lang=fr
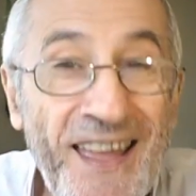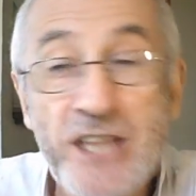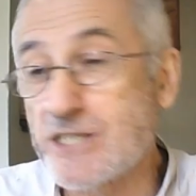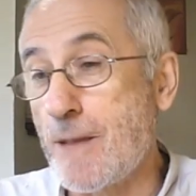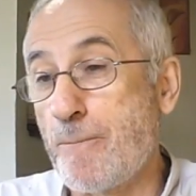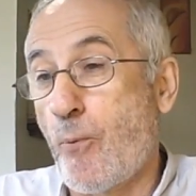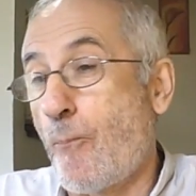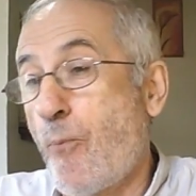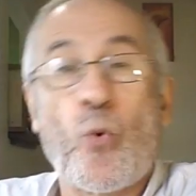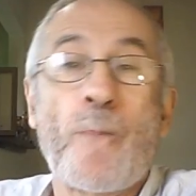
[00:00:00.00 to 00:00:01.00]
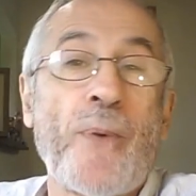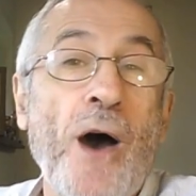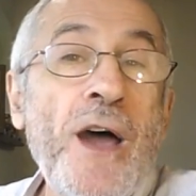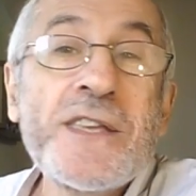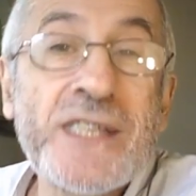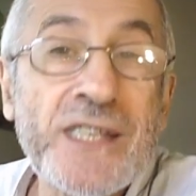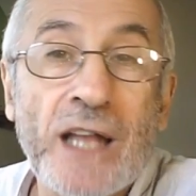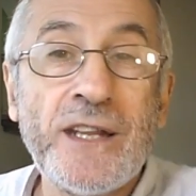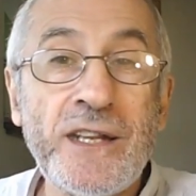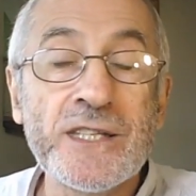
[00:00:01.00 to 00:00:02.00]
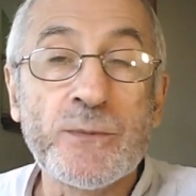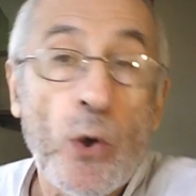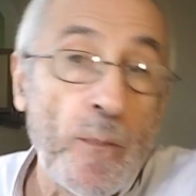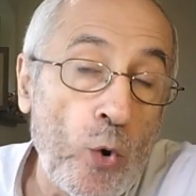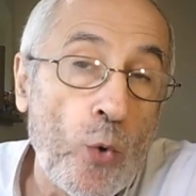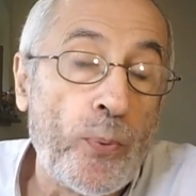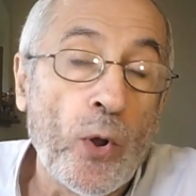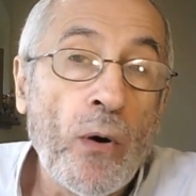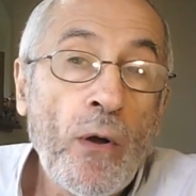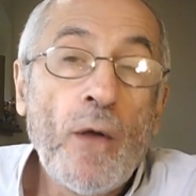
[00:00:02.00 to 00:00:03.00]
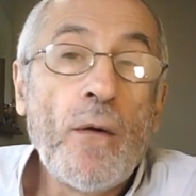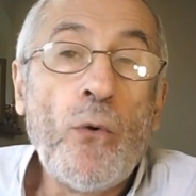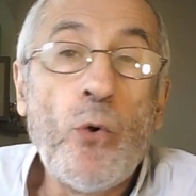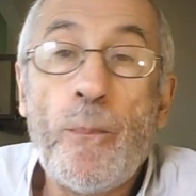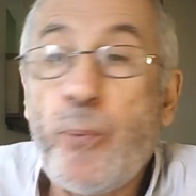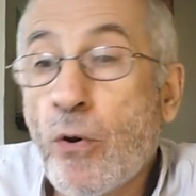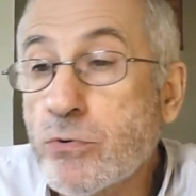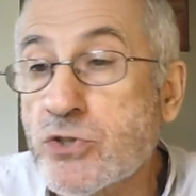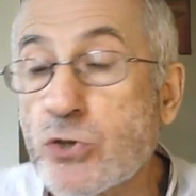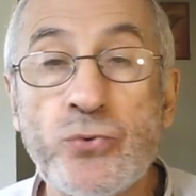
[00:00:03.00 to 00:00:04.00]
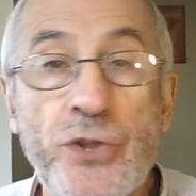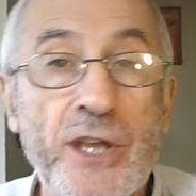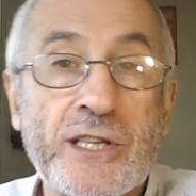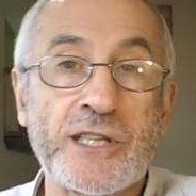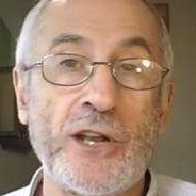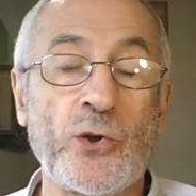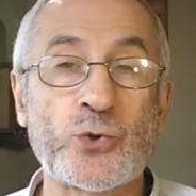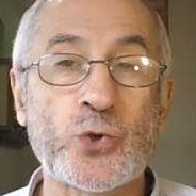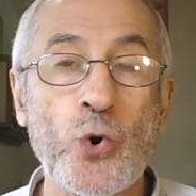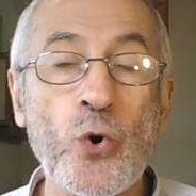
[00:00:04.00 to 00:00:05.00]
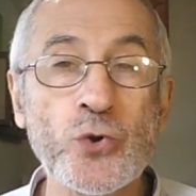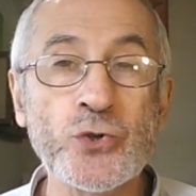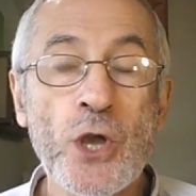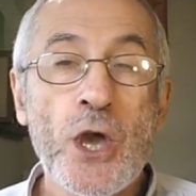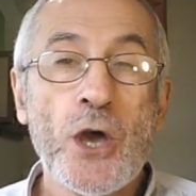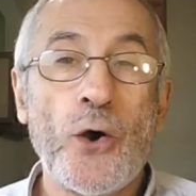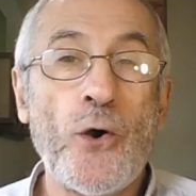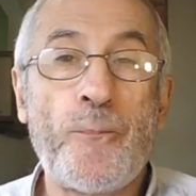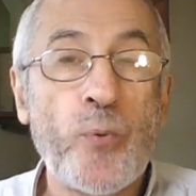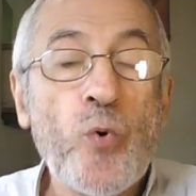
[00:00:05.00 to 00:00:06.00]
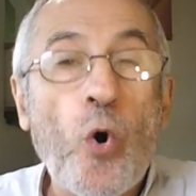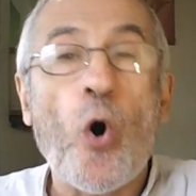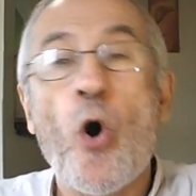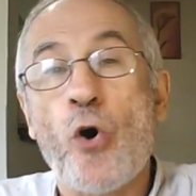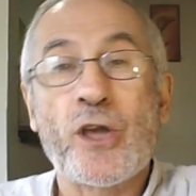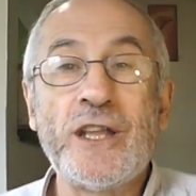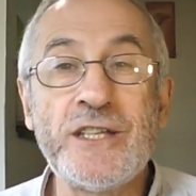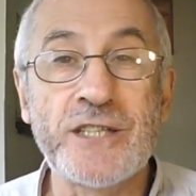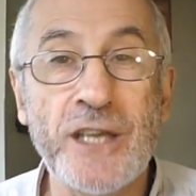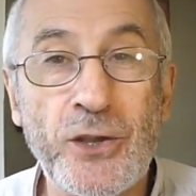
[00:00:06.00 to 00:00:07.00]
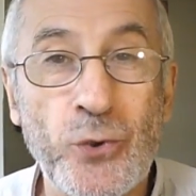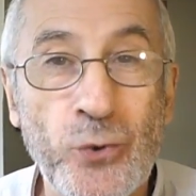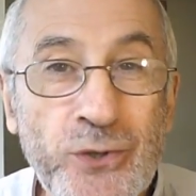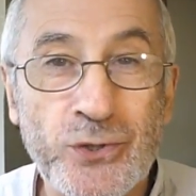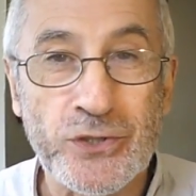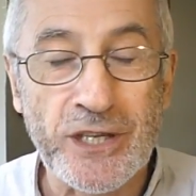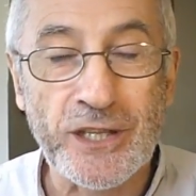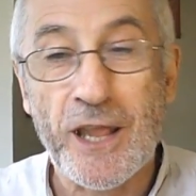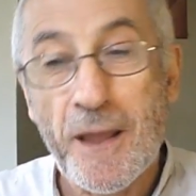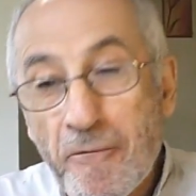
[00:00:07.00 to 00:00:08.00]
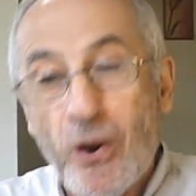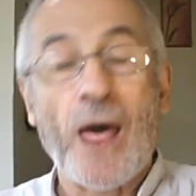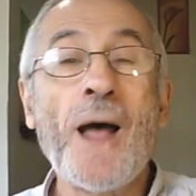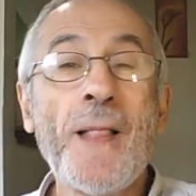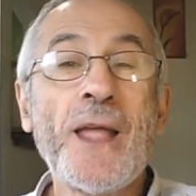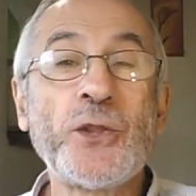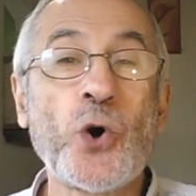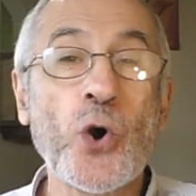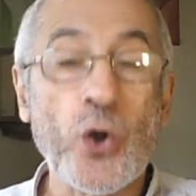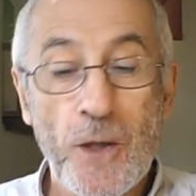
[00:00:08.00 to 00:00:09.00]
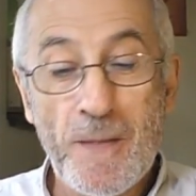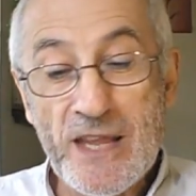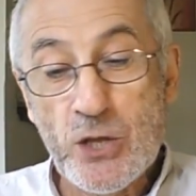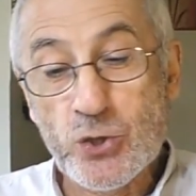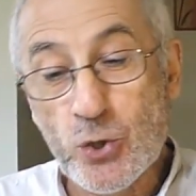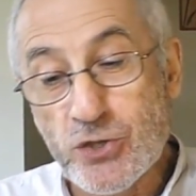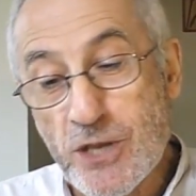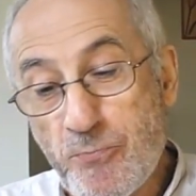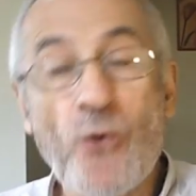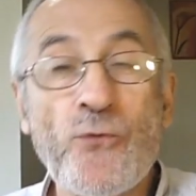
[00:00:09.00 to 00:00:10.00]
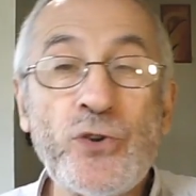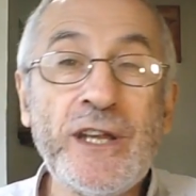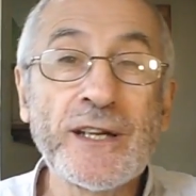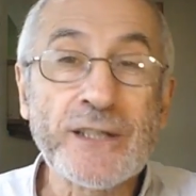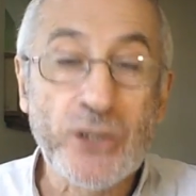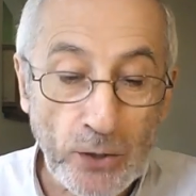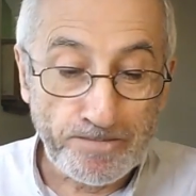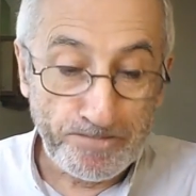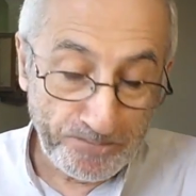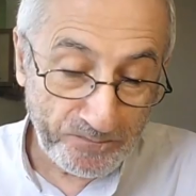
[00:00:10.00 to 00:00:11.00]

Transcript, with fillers: c'est pourquoi pas stalinisme, mais le plan le plan, c'est une excellente chose euh, pour organiser une société. Voilà. Donc, ceci pour vous dire que,